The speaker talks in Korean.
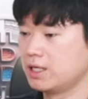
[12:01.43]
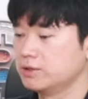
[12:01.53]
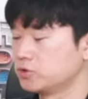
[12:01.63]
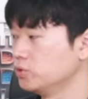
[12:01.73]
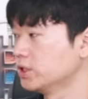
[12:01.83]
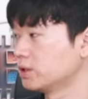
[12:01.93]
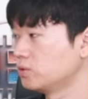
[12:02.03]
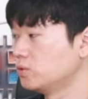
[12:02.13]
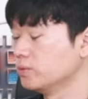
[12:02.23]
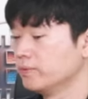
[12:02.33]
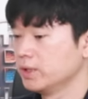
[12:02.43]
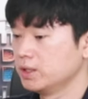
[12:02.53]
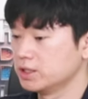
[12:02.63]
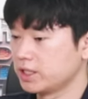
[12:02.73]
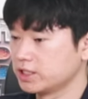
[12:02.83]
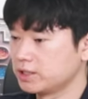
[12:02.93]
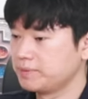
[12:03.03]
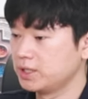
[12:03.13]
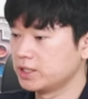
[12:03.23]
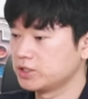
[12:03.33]
멜손이라고 이제
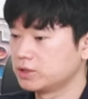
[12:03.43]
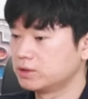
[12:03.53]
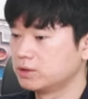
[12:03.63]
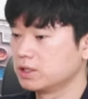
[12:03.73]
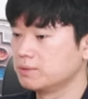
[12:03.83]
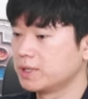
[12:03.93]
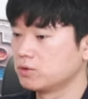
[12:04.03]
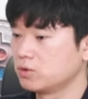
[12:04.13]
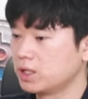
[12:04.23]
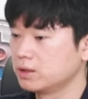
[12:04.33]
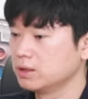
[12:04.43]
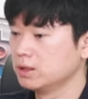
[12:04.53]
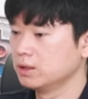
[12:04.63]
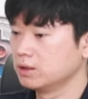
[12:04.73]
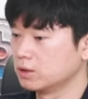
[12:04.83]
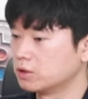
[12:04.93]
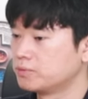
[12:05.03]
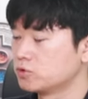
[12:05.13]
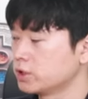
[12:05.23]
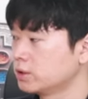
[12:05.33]
XRP 레저를 기반으로 한 여러
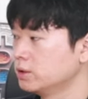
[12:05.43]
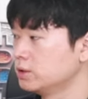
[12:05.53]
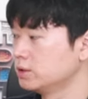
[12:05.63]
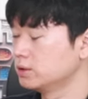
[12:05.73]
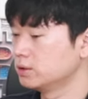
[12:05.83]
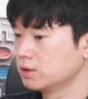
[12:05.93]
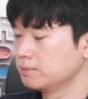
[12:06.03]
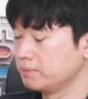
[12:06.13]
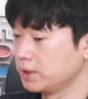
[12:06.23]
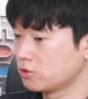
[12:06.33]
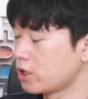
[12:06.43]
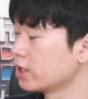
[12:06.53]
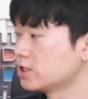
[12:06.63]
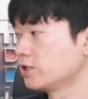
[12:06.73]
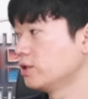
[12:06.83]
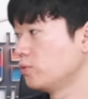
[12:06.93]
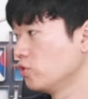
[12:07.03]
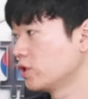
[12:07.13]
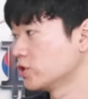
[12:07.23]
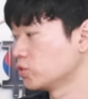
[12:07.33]
프로젝트들 및 관계자들이
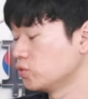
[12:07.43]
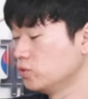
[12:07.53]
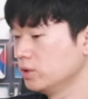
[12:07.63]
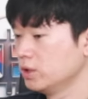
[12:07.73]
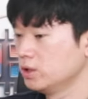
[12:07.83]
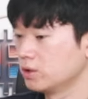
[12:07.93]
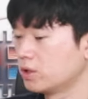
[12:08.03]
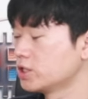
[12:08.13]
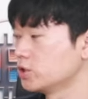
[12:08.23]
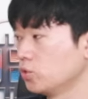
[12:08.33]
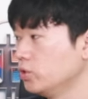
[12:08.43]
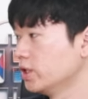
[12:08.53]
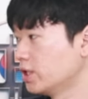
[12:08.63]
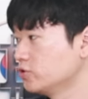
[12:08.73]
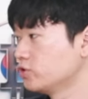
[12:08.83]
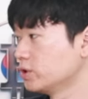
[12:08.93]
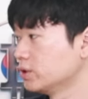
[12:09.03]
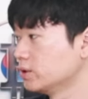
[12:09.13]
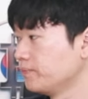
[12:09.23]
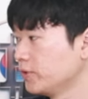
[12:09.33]
모여가지고 여러 가지 논의를 할 수
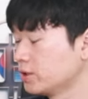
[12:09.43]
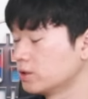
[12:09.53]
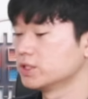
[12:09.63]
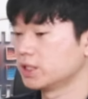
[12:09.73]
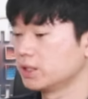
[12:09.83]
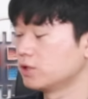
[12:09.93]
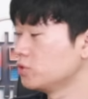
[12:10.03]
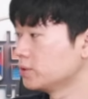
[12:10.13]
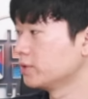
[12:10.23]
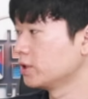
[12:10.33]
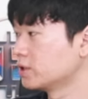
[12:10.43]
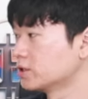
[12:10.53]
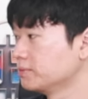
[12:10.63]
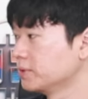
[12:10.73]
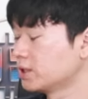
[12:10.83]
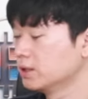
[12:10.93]
있는 그런 자리라고 보시면 될 것 같습니다.